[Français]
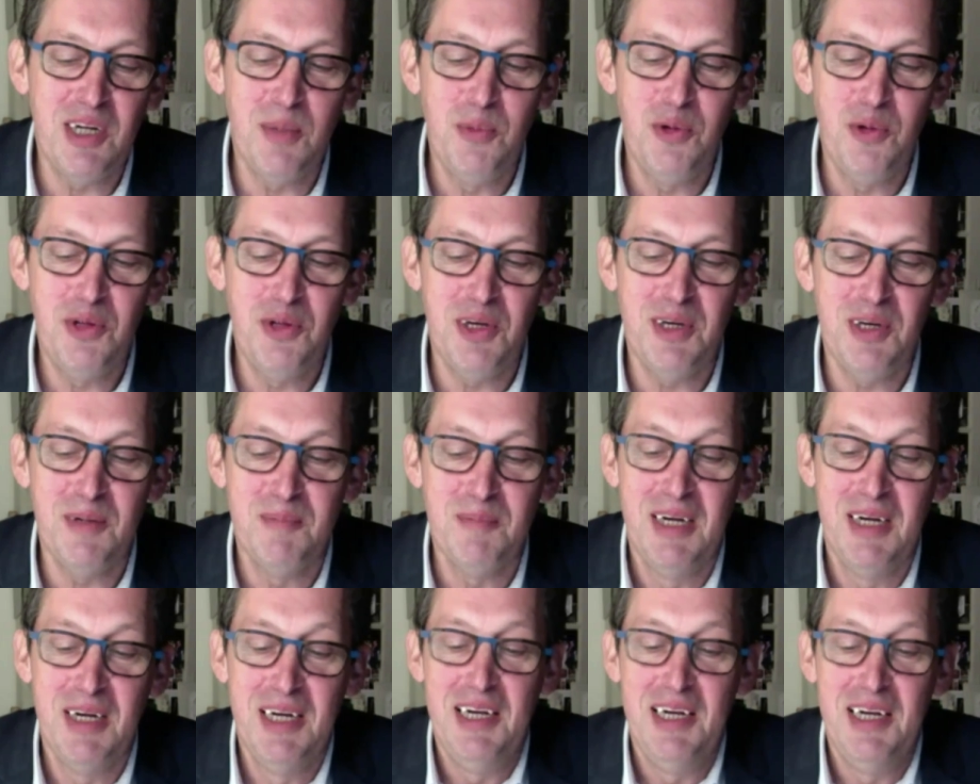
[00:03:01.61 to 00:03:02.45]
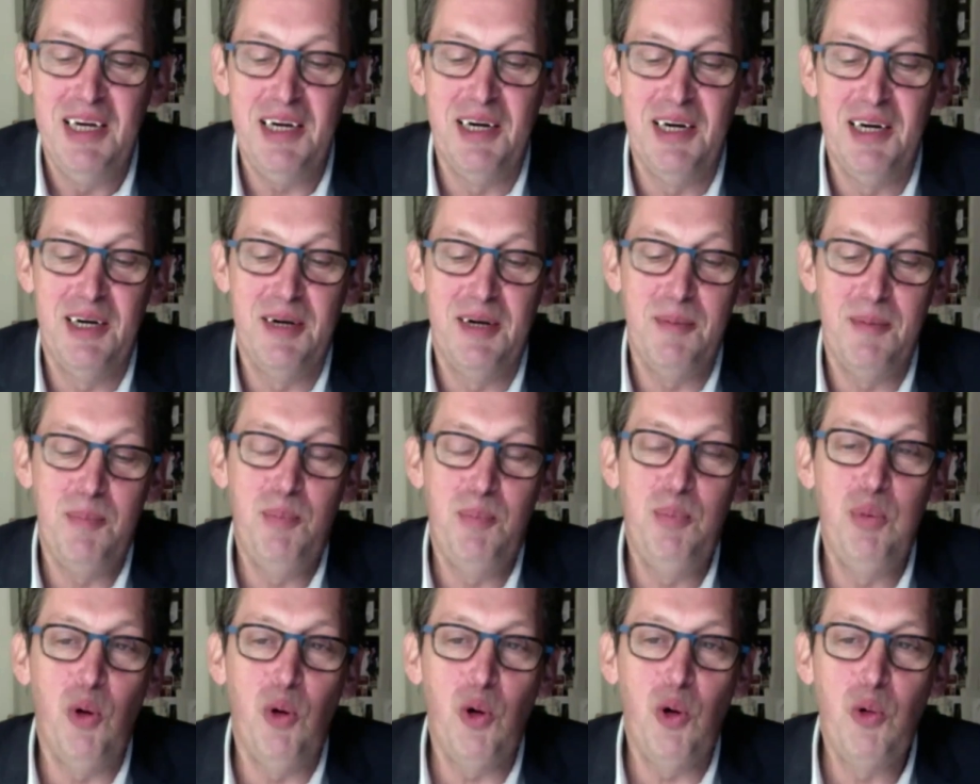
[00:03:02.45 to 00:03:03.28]
Butet. Euh,
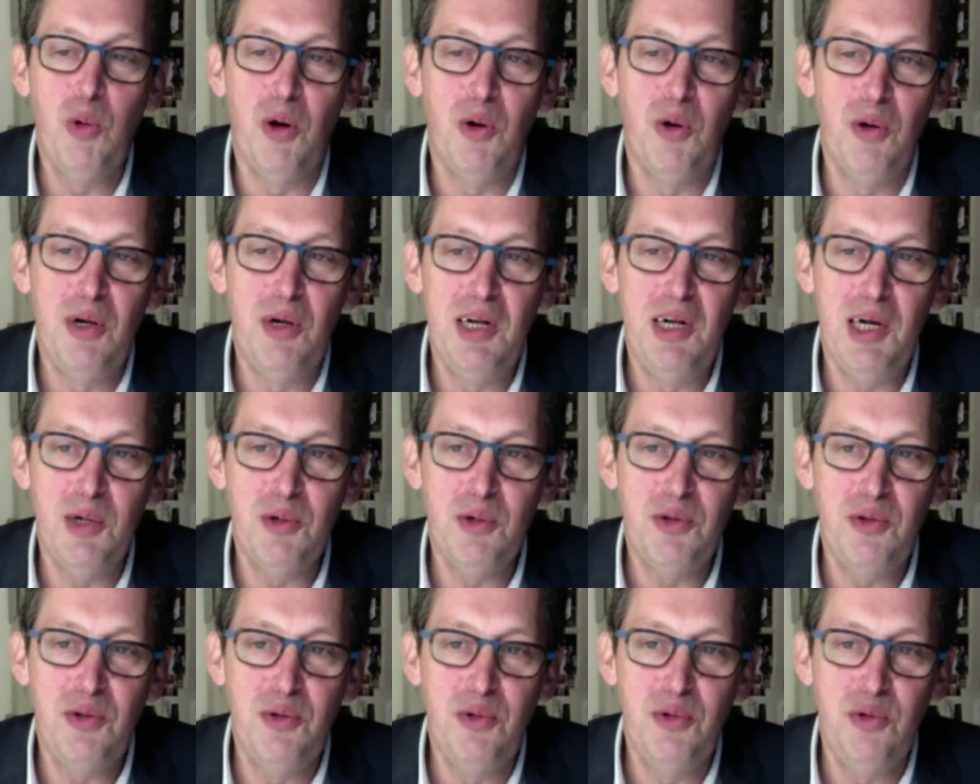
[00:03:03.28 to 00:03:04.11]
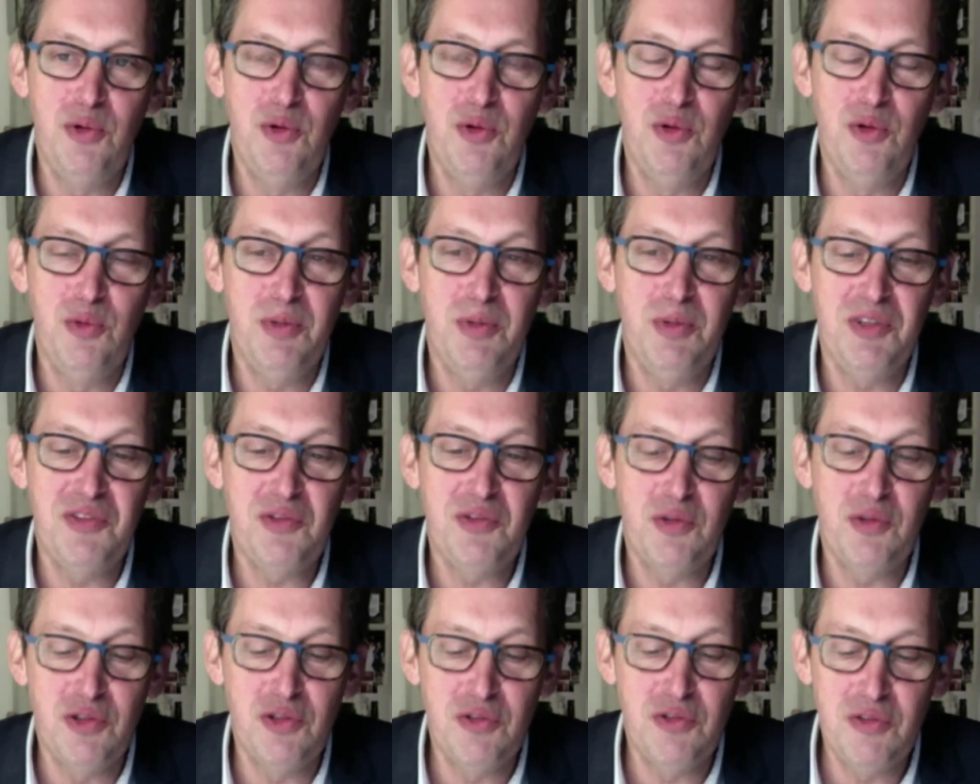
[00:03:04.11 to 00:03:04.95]
pourquoi on l'a retenu Parce
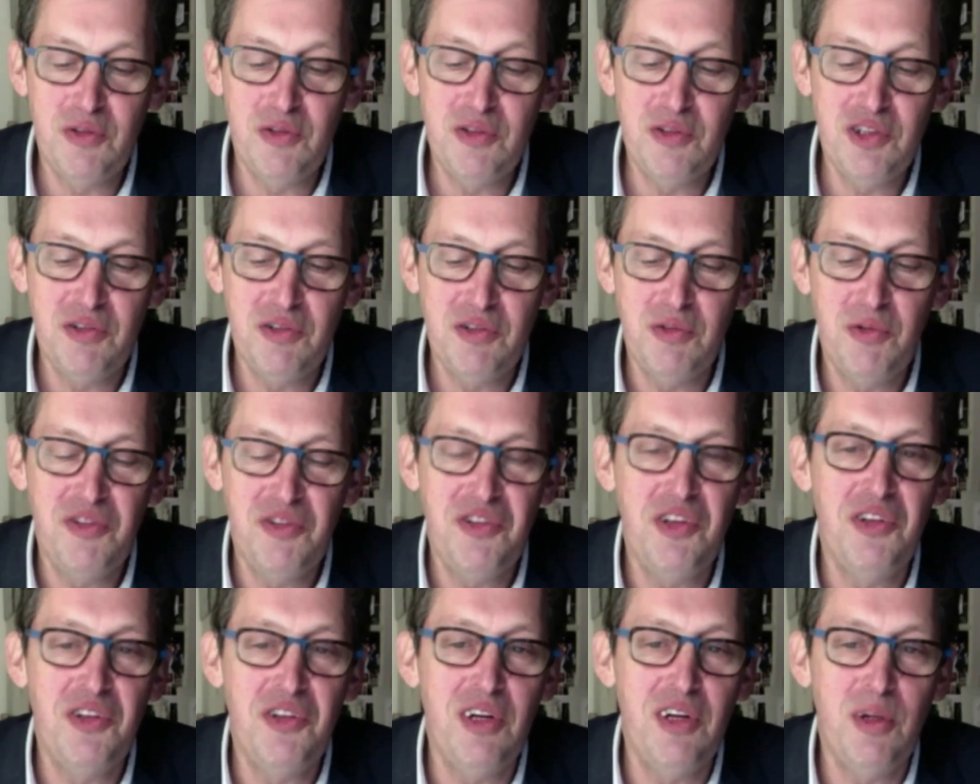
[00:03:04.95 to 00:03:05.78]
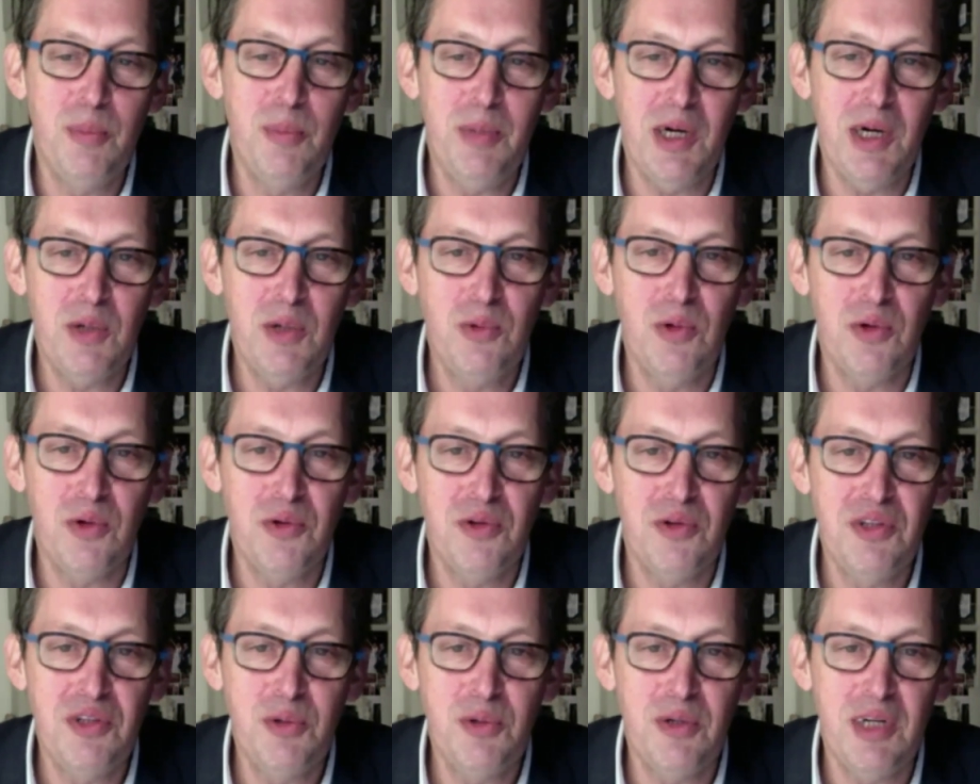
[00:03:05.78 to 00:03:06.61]
que je, je, vais vous citer le parcours de
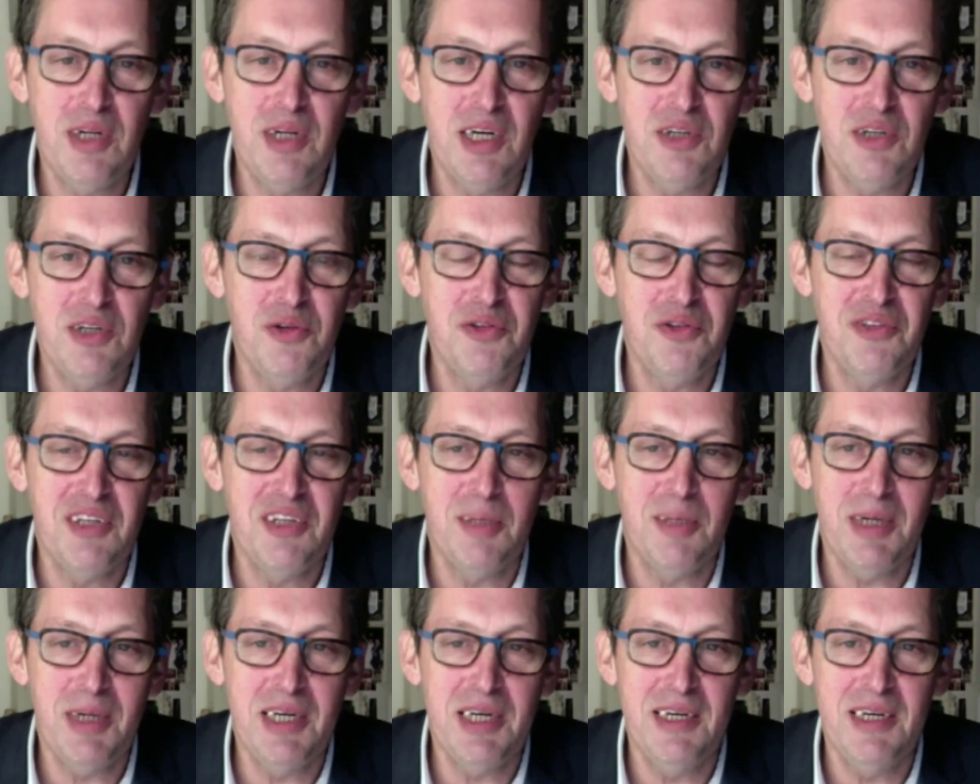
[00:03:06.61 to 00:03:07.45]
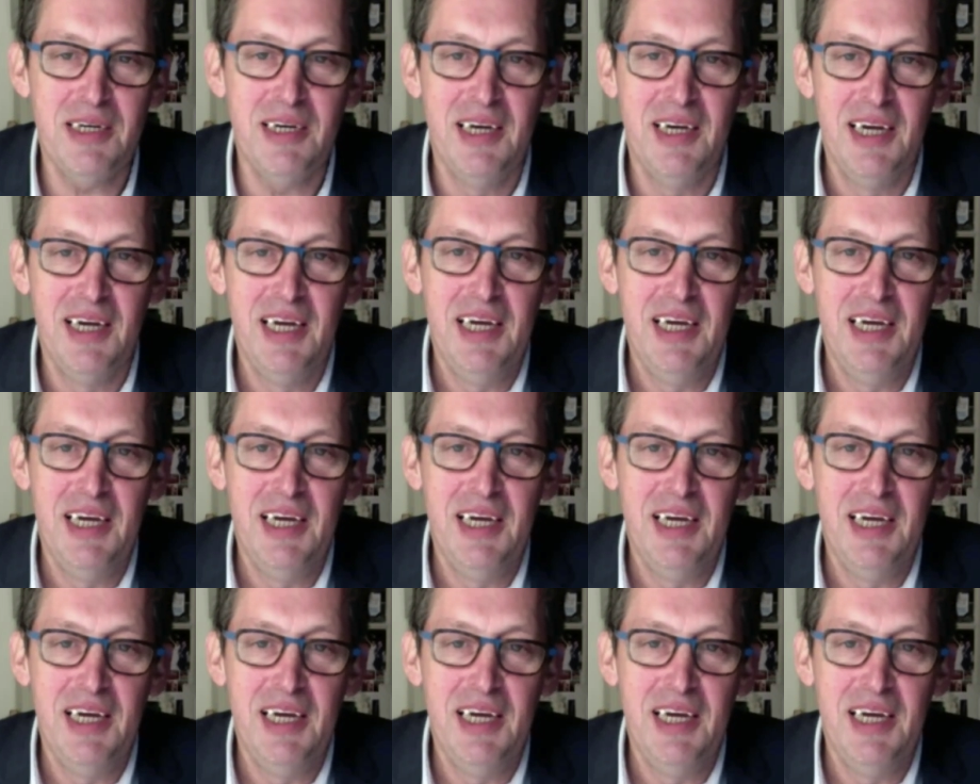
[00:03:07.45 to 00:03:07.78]
Nicolas juste après.